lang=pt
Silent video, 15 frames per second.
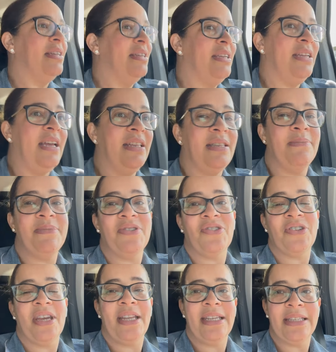Já estamos a
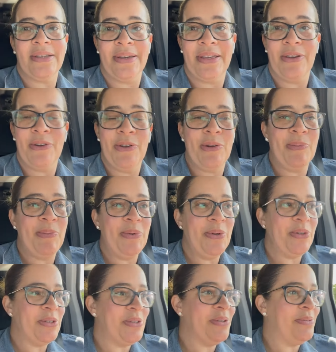chegar então aqui ao
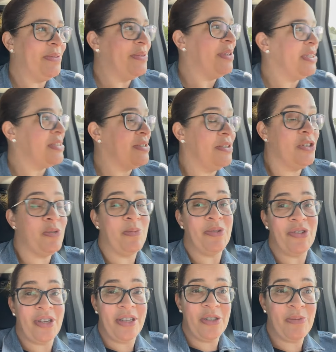aeroporto. Vamos é só
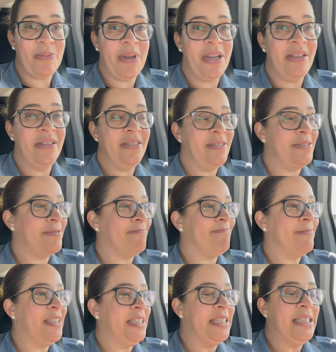despachar as malas
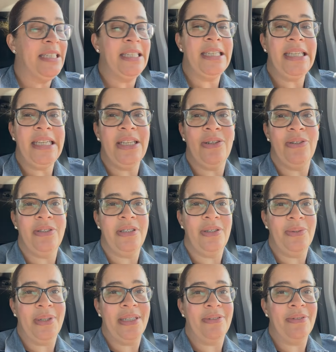e
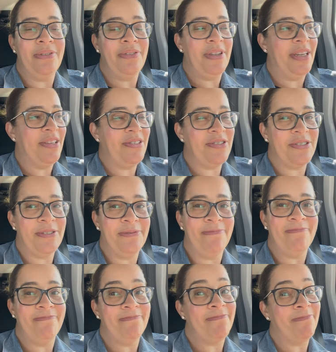continuar com a viagem
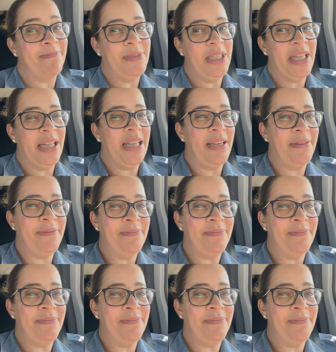para lá.